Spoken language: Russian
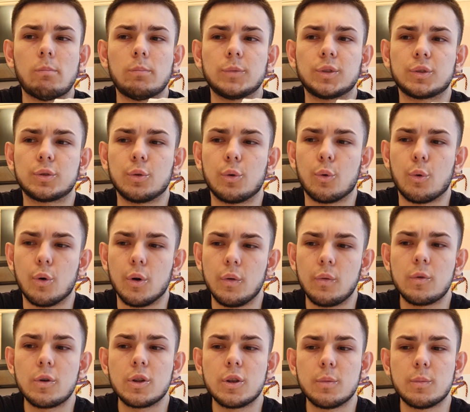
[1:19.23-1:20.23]
сухой
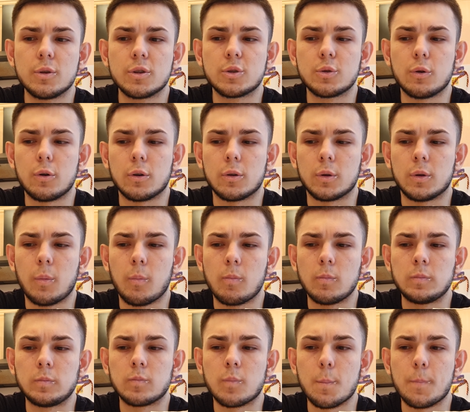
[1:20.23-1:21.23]
вроде бы сорт,
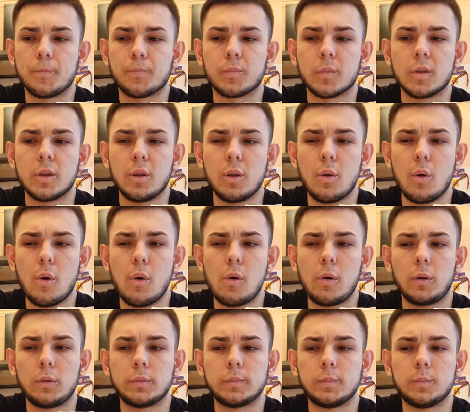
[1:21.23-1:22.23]

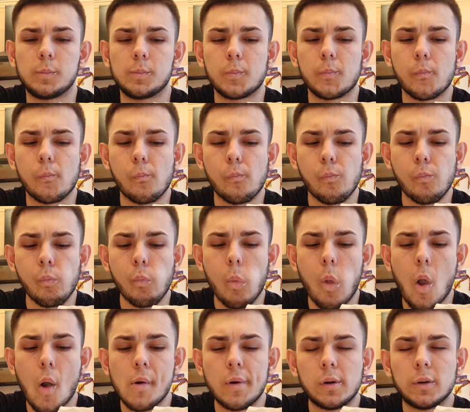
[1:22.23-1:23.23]
но
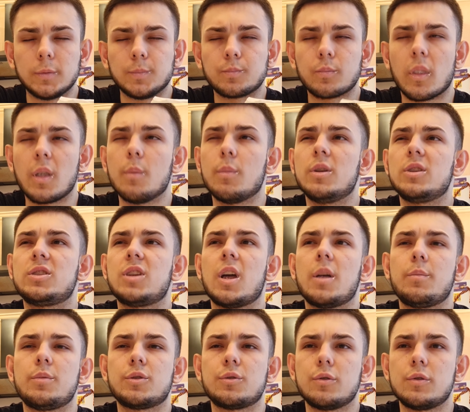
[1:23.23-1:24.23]
небольшая
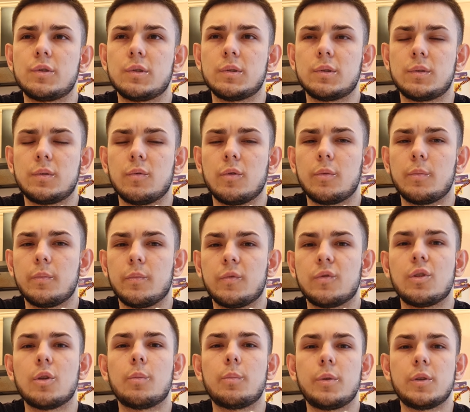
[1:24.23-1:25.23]
песочность в
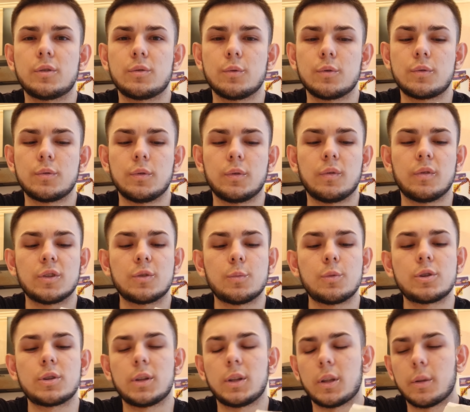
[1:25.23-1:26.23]
нем присутствует.
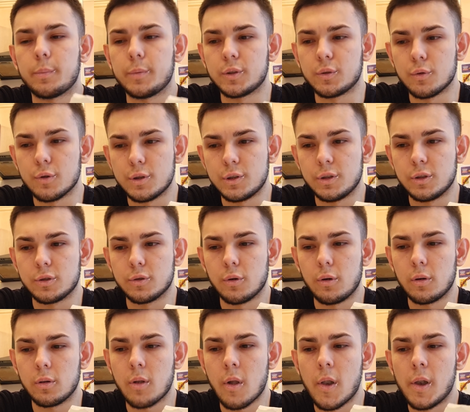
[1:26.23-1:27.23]
Возможно, это песочный
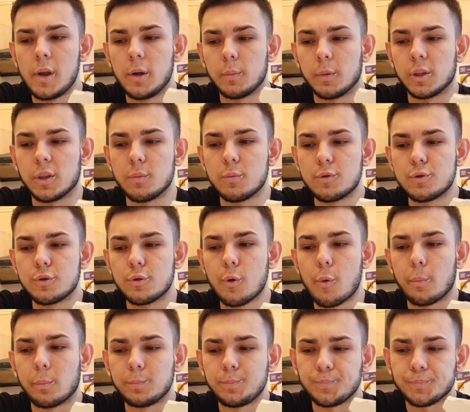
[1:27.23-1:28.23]
сорт, потому
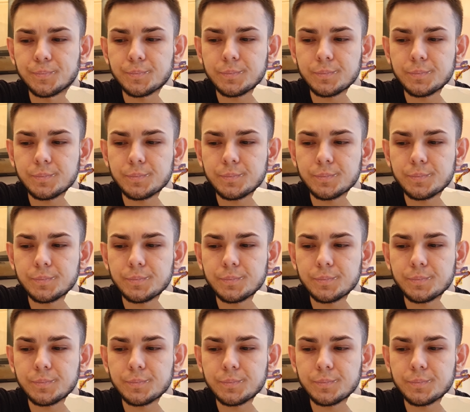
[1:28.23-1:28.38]
что